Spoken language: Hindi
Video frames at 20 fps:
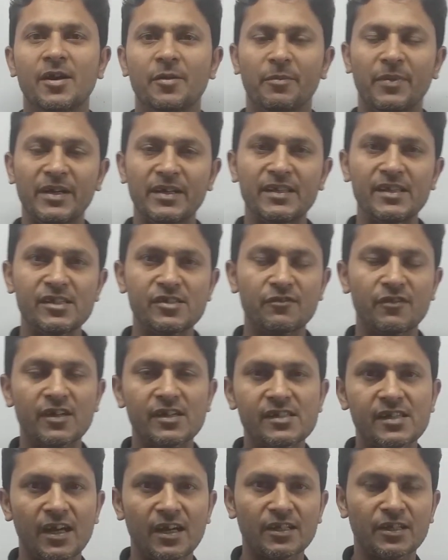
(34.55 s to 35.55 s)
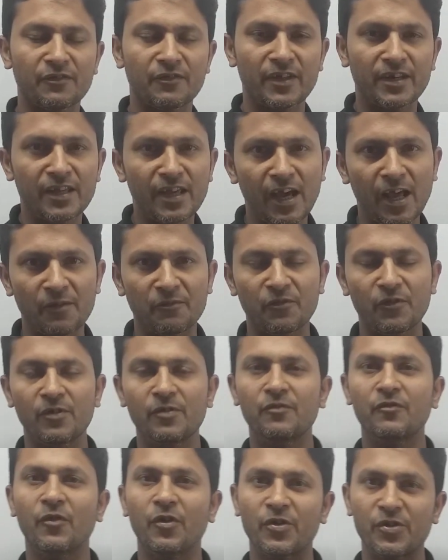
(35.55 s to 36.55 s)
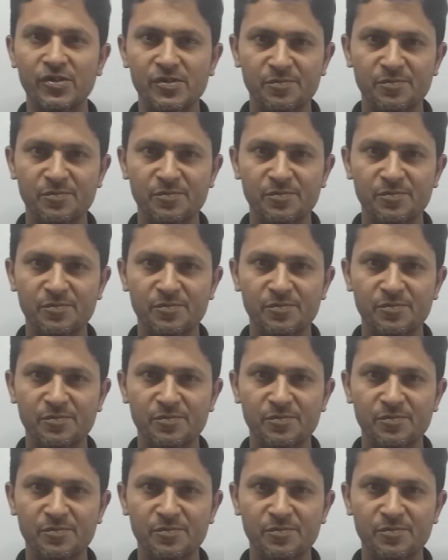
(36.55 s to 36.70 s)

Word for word: but these words are the very helpful for you